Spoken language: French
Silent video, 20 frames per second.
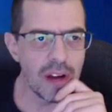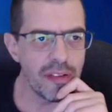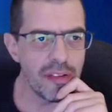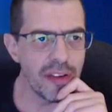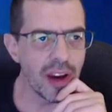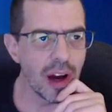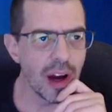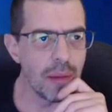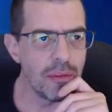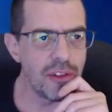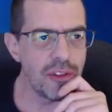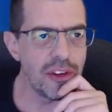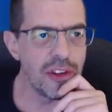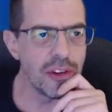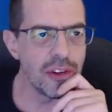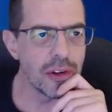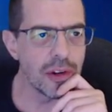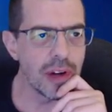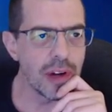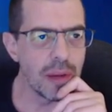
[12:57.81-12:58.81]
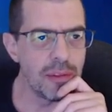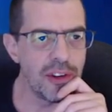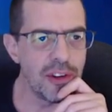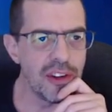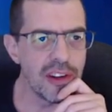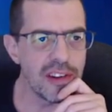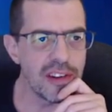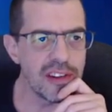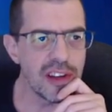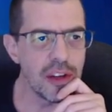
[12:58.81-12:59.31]
faire un petit, euh, un petit
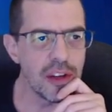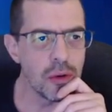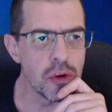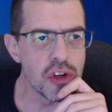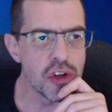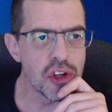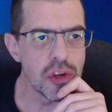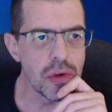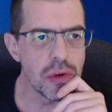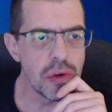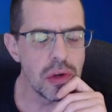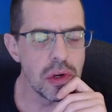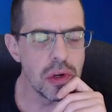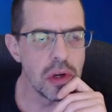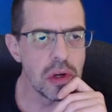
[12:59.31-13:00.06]
essai de jeu